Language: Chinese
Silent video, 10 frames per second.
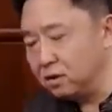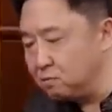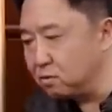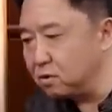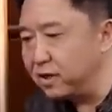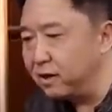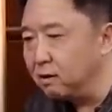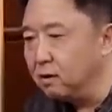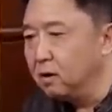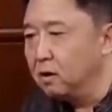真不是这
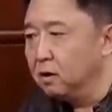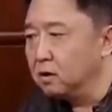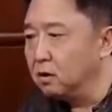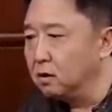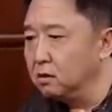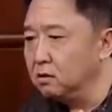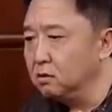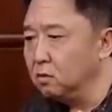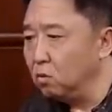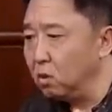样。可
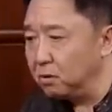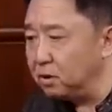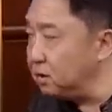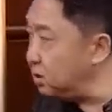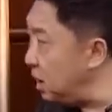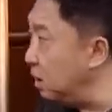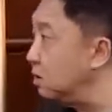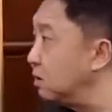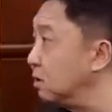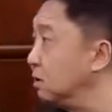能我们听
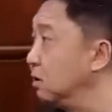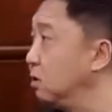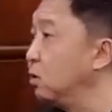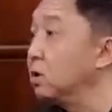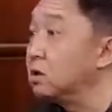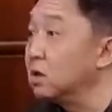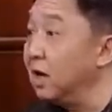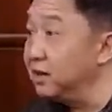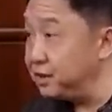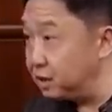相声，或者是
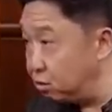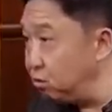看喜